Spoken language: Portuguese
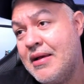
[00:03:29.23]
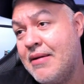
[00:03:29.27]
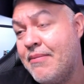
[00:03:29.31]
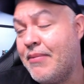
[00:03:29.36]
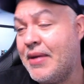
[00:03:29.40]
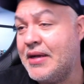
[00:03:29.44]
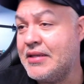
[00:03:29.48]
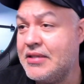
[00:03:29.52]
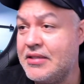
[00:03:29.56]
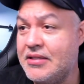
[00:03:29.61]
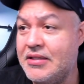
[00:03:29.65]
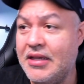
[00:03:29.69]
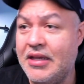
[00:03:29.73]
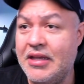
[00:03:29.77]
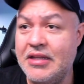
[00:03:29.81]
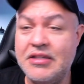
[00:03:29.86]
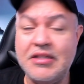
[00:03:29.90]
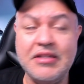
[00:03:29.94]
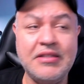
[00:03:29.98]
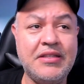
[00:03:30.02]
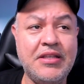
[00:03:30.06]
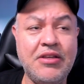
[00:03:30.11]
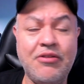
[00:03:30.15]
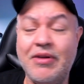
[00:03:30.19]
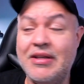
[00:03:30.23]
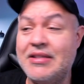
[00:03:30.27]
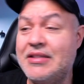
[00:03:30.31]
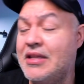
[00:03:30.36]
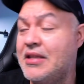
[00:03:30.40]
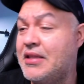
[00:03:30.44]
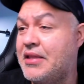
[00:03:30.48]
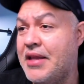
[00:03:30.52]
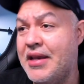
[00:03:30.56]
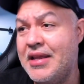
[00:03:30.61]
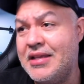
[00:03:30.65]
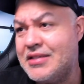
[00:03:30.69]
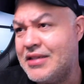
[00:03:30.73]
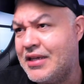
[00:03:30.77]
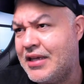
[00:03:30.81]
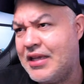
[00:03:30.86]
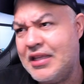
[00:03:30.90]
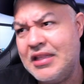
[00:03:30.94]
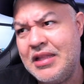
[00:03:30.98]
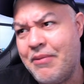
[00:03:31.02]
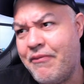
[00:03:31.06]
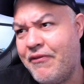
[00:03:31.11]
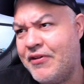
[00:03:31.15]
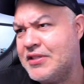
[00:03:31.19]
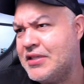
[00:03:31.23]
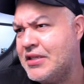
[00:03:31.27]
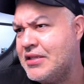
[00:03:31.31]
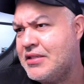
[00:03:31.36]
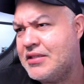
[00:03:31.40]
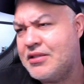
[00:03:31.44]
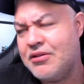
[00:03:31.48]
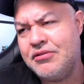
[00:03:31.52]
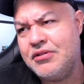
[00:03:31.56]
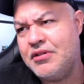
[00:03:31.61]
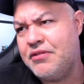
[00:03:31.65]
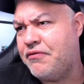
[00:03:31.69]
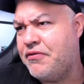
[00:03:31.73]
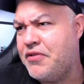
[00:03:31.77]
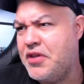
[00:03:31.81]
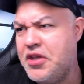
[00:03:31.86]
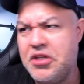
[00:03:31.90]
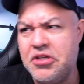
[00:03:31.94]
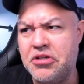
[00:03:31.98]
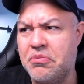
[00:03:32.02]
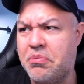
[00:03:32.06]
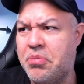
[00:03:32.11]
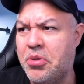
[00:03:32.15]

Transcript: Mas esse kitzinho com S3 aqui dá pra fazer edição de vídeo,